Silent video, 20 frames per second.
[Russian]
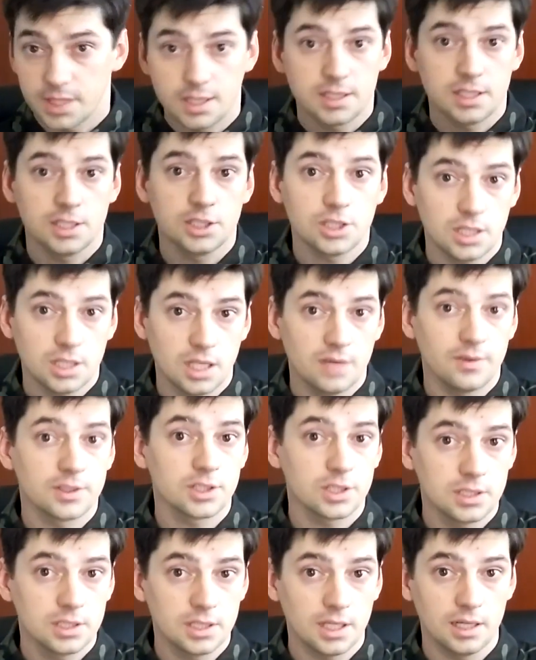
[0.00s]
до достижения
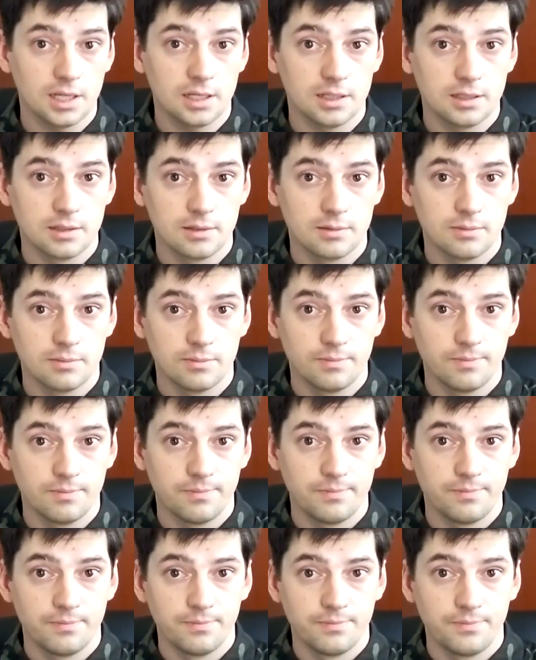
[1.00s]
вашей цели.
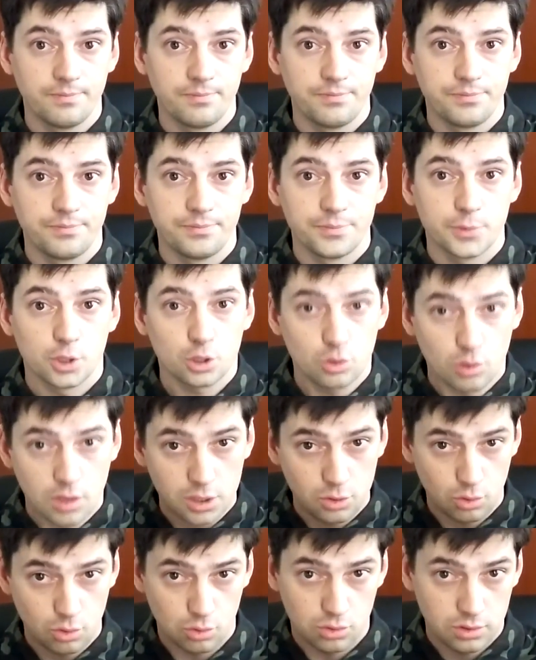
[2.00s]
Но
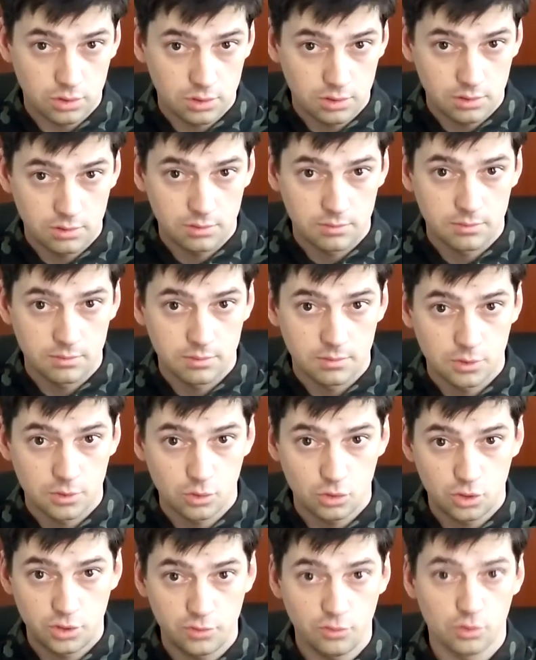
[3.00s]
только тот,
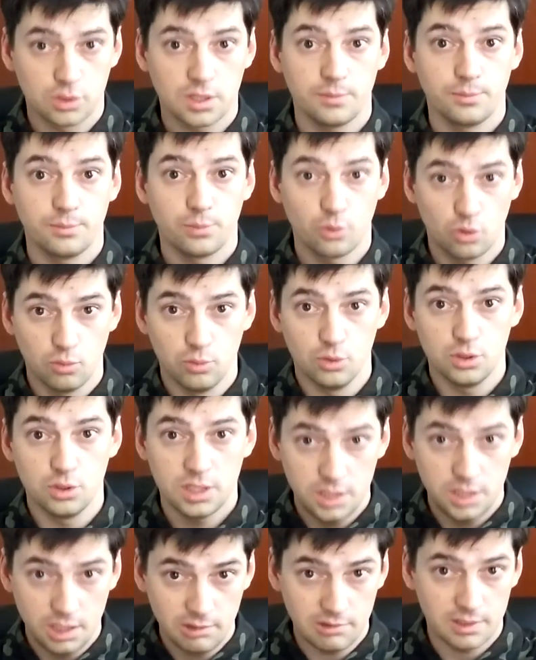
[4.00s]
кто чего-то
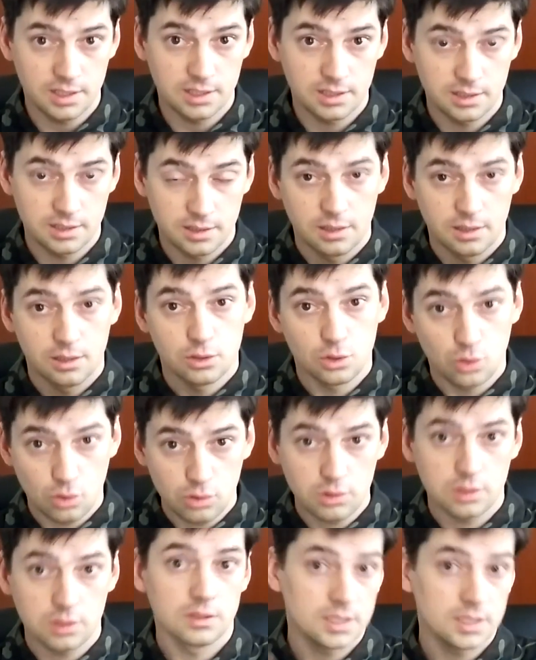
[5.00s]
пробует и делает,
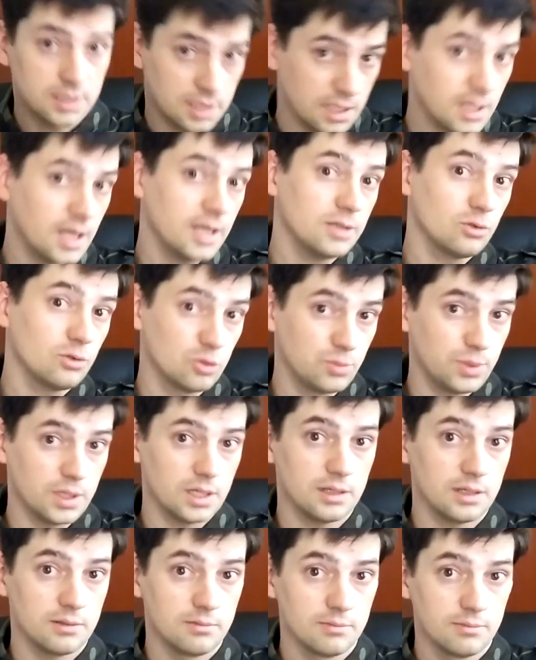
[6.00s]
тот достигает
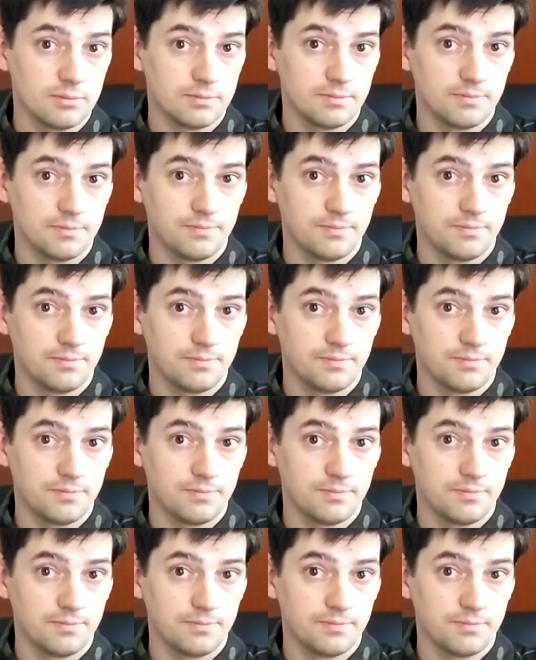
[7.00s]
успеха.